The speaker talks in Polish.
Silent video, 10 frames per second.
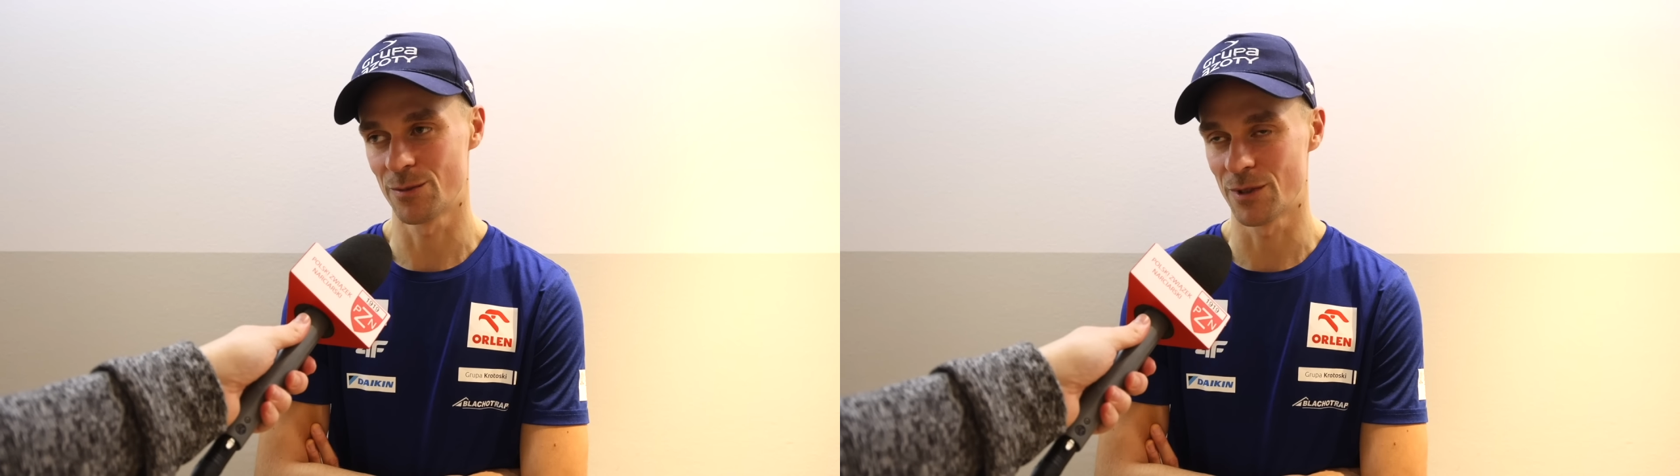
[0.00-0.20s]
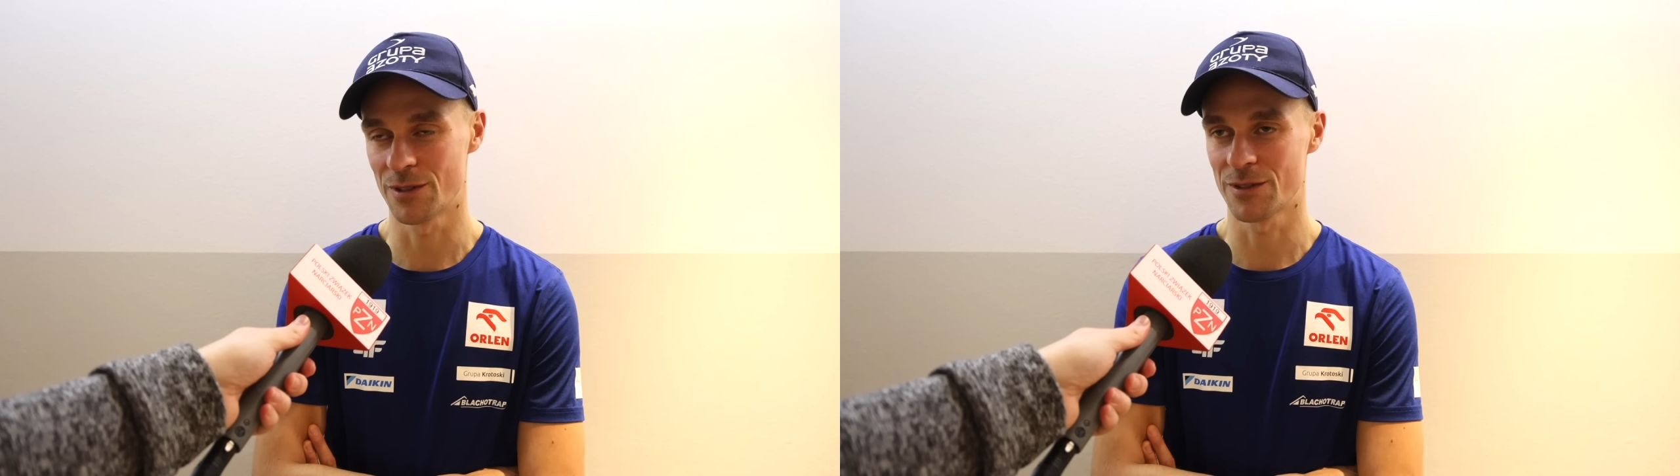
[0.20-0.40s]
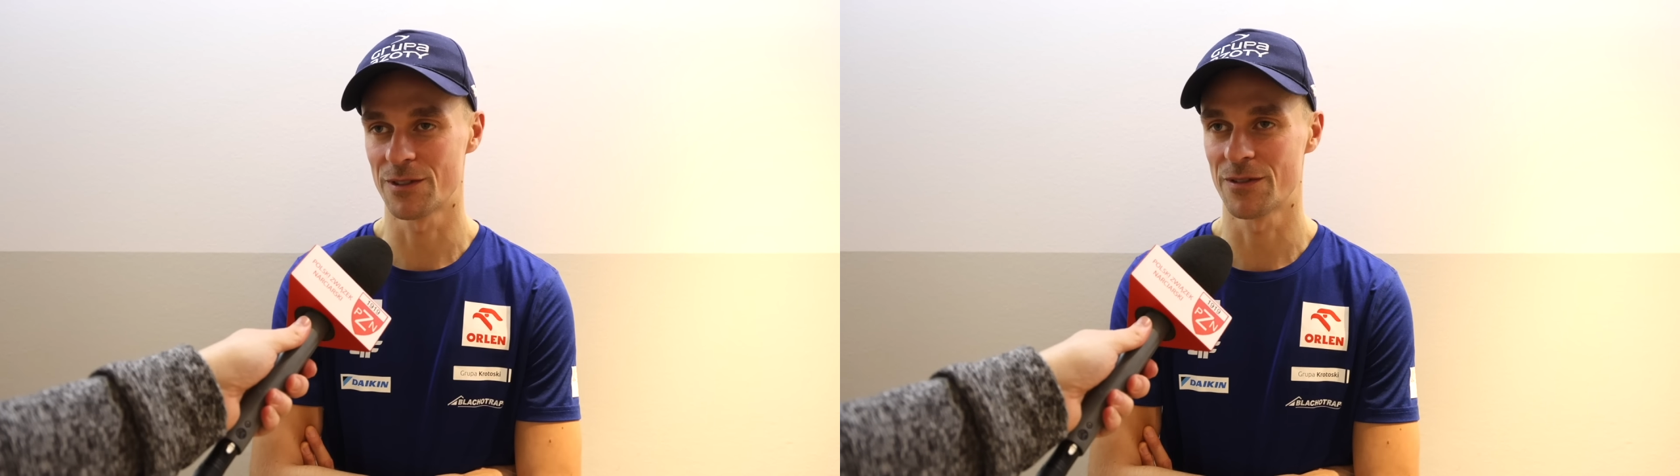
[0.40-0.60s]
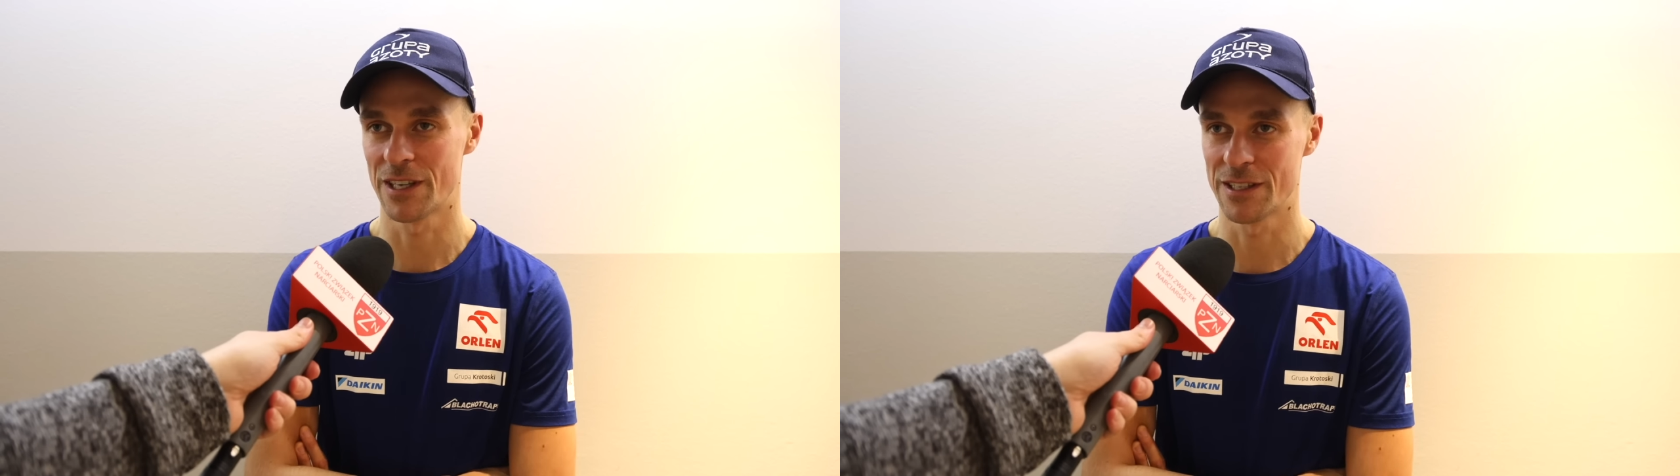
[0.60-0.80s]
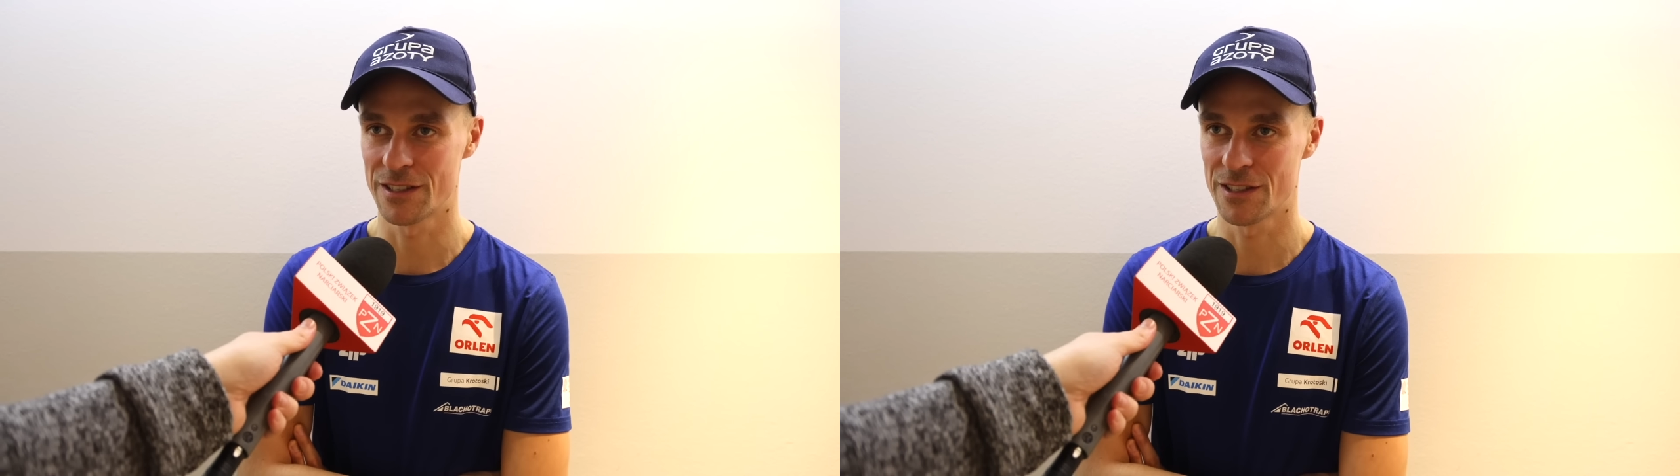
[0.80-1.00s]
sumie dosyć
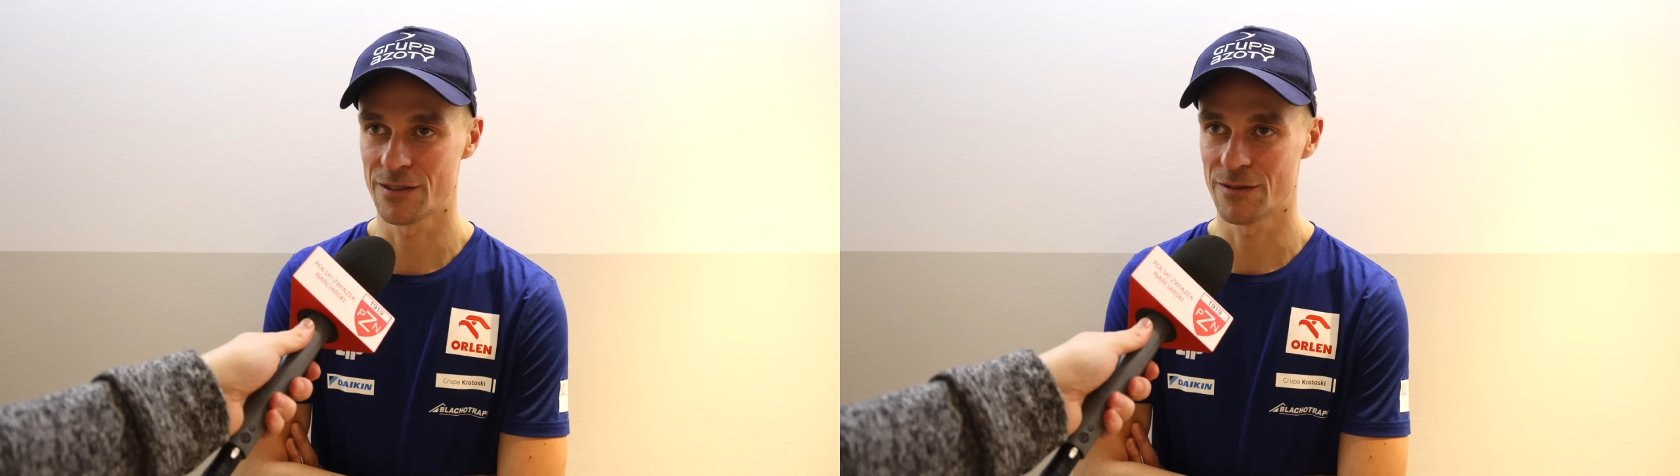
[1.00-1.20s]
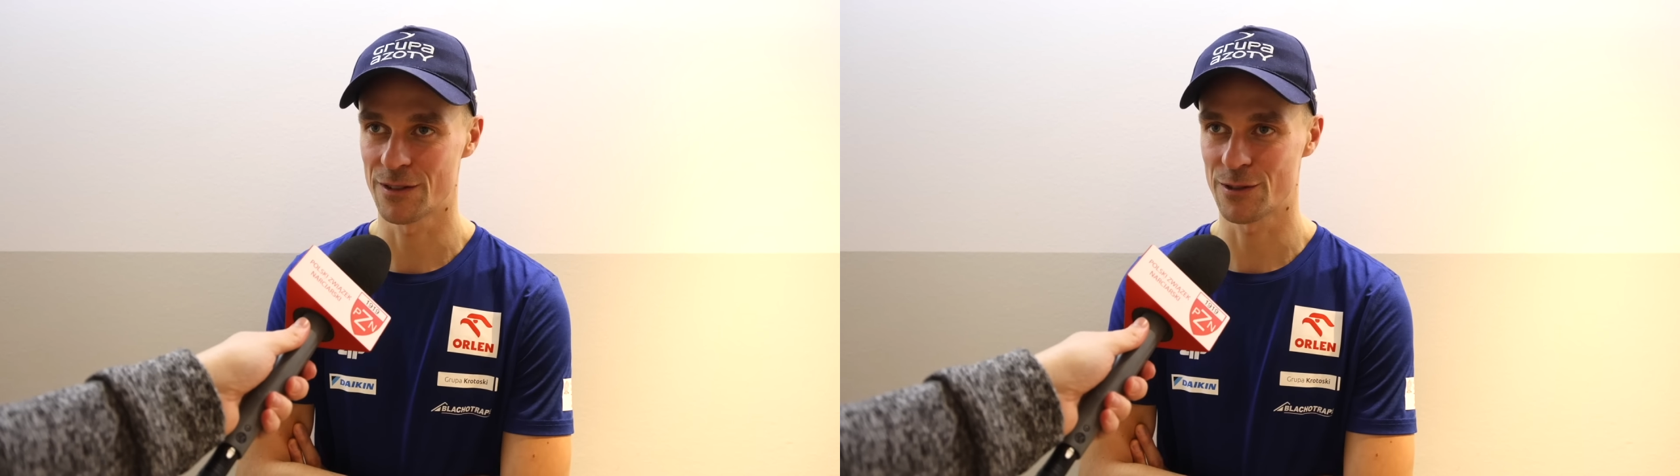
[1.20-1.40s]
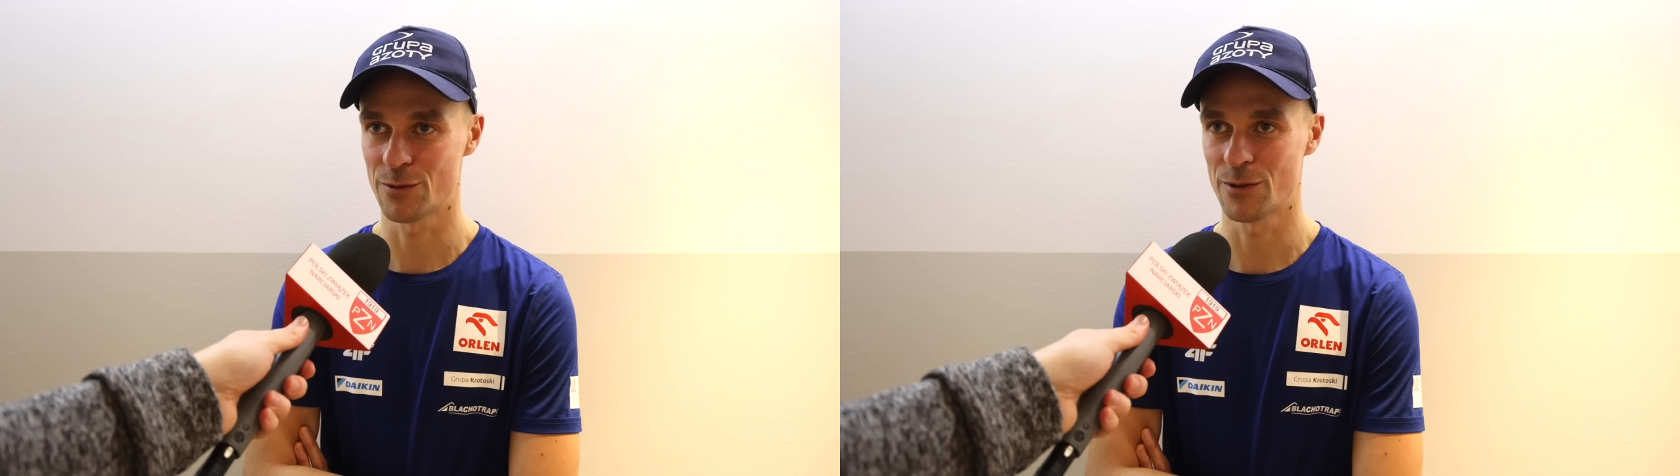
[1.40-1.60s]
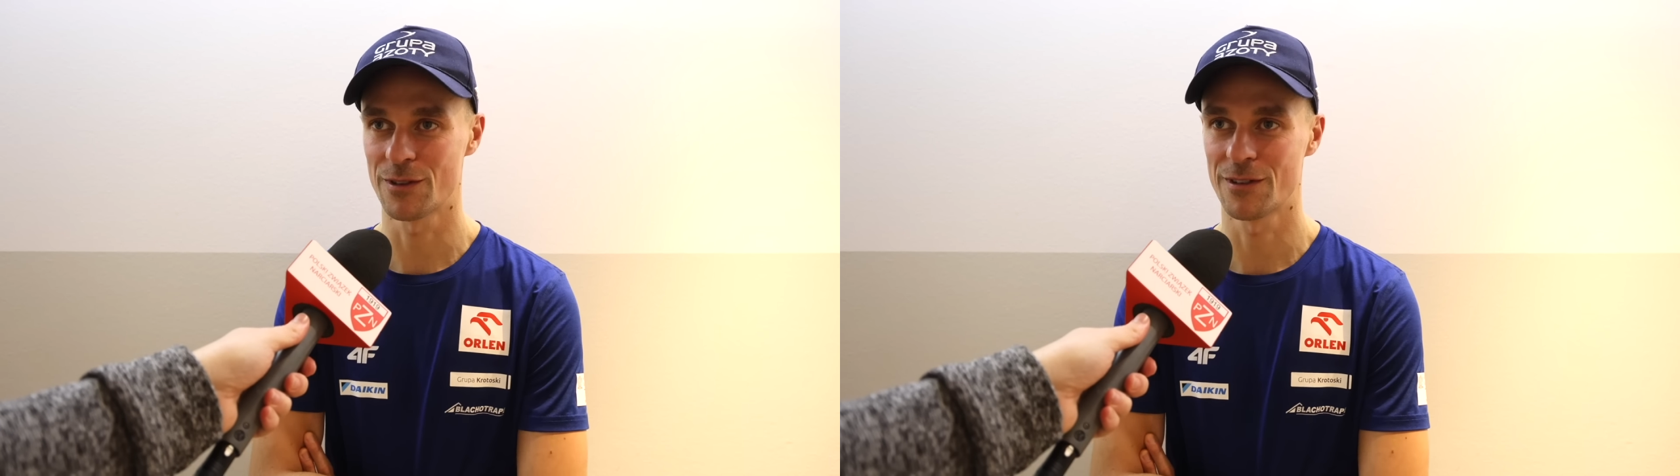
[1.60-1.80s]
fajnie dzisiaj wyszło.